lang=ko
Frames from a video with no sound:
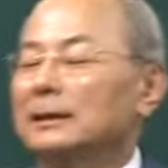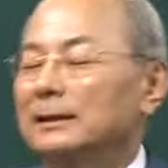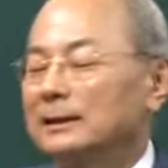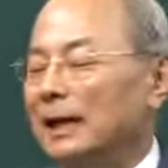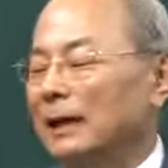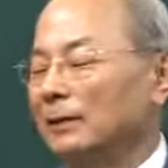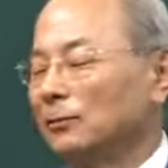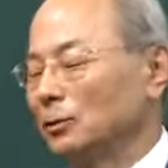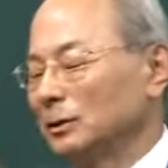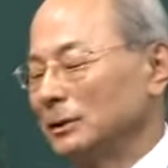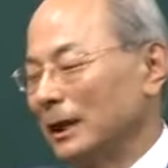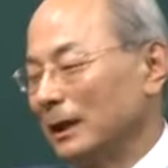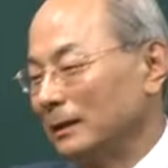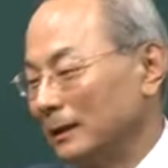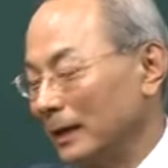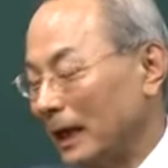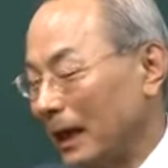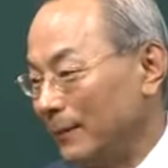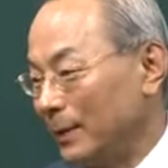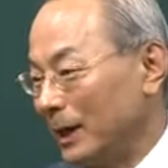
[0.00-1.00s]
자동차를
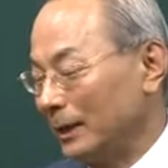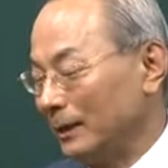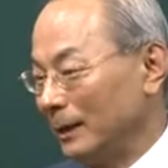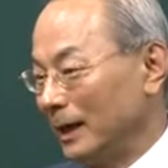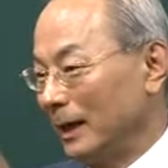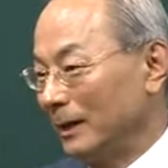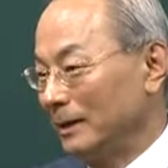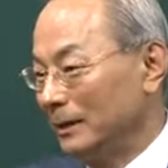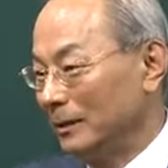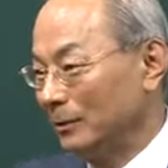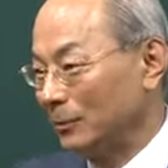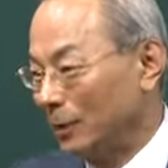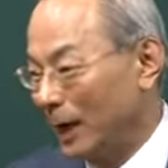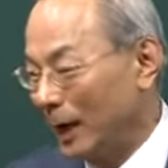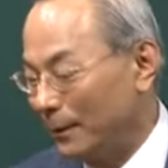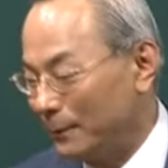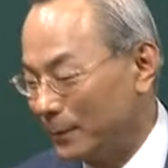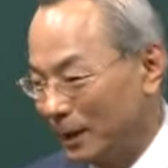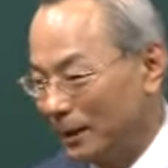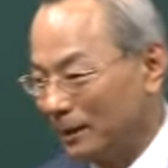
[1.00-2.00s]
개발을 하려고
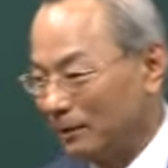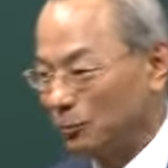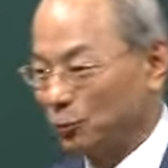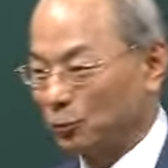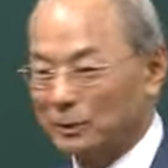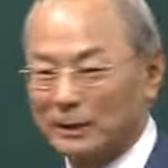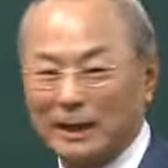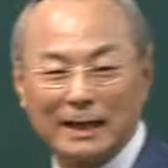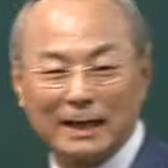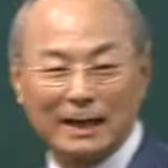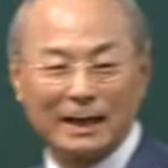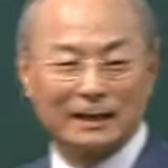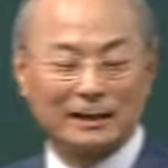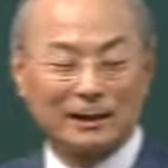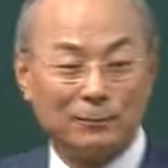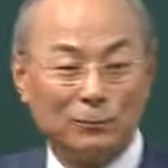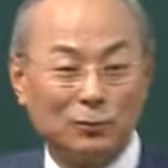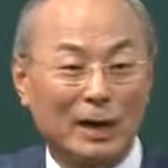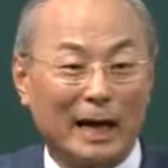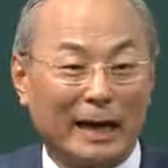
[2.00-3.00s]
하면은 국산화가
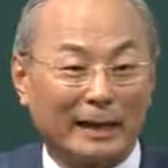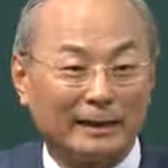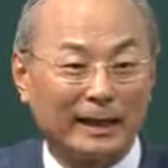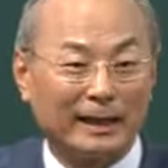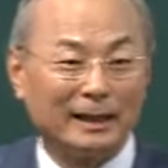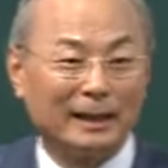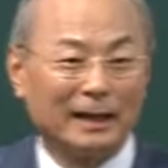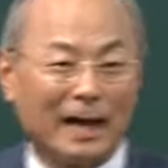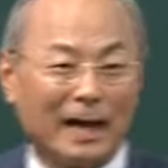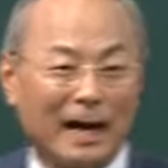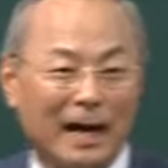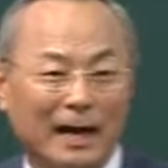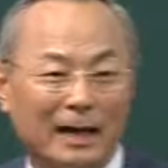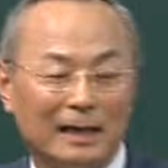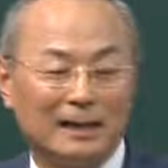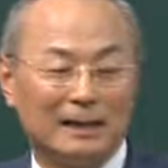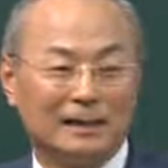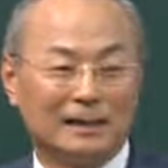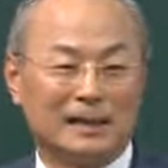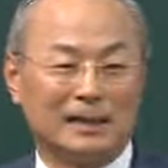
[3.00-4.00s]
전부가 안 되니까
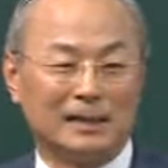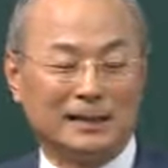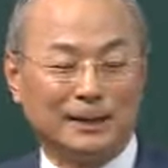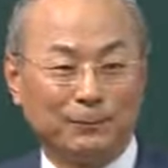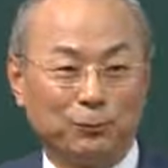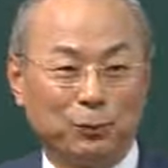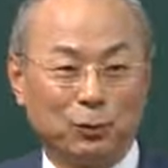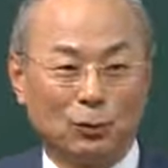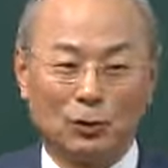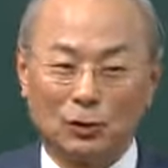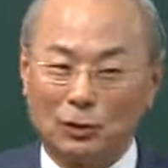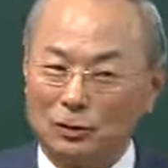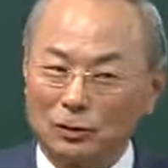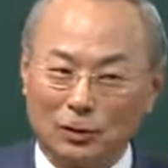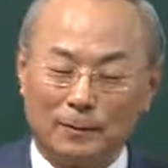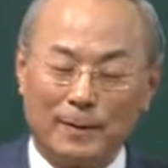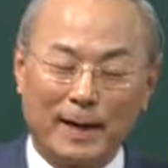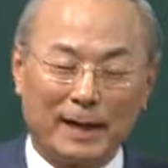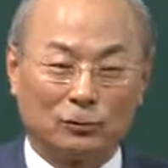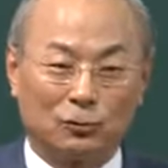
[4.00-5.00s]
70%
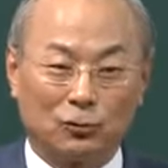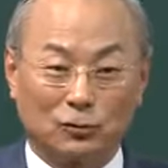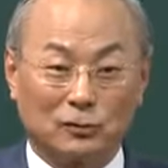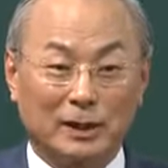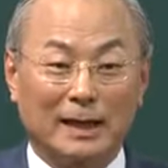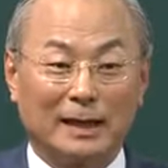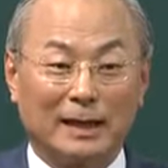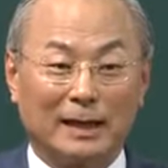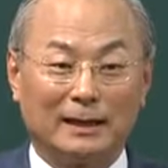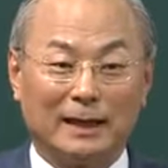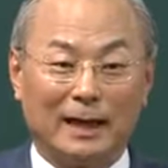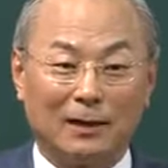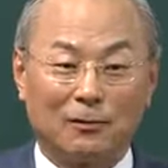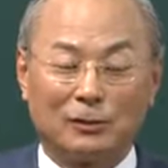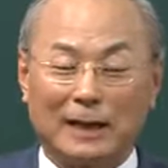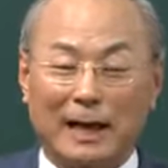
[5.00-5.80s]
정도만 국산화를 하고